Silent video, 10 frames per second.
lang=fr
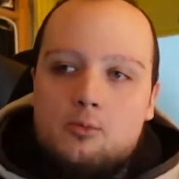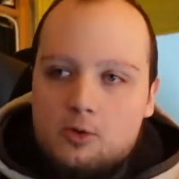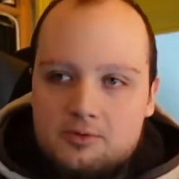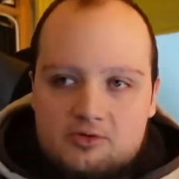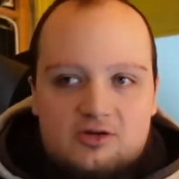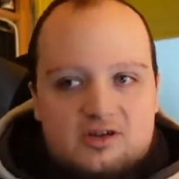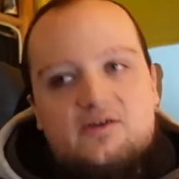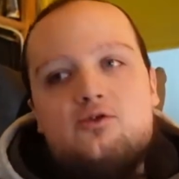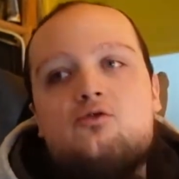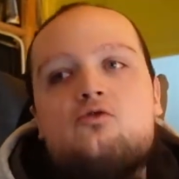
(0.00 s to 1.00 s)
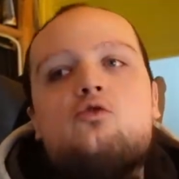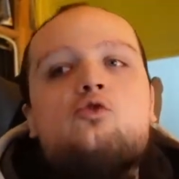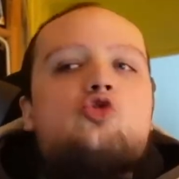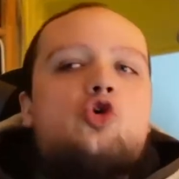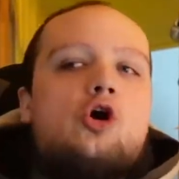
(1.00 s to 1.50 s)
Bon bien sûr ça va être une
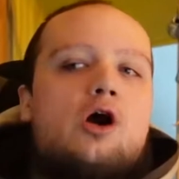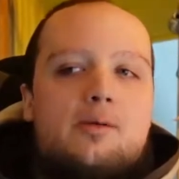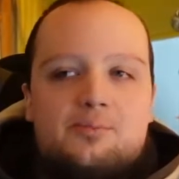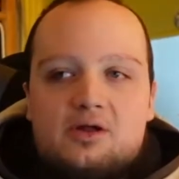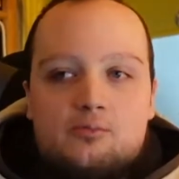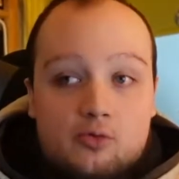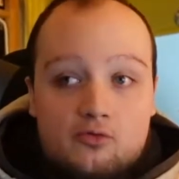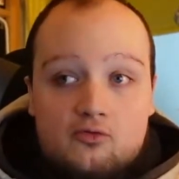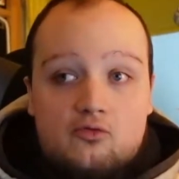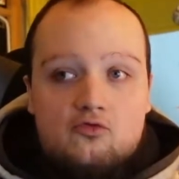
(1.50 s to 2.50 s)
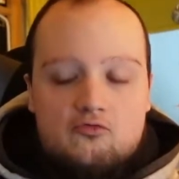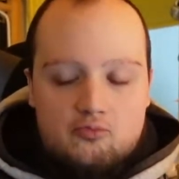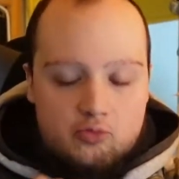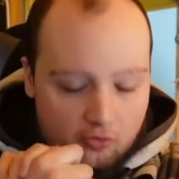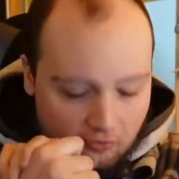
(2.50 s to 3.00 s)
vidéo très rapide pour
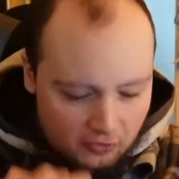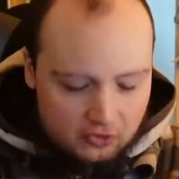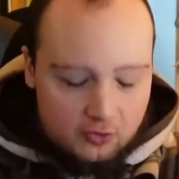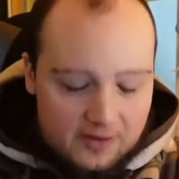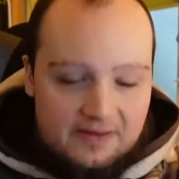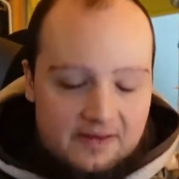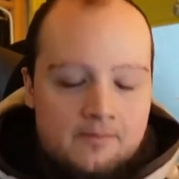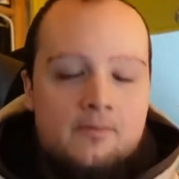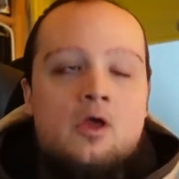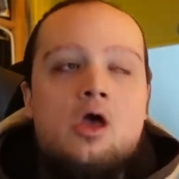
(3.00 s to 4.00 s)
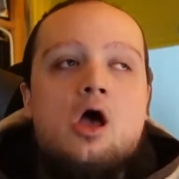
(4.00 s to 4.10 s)
vous, pour vous souhaiter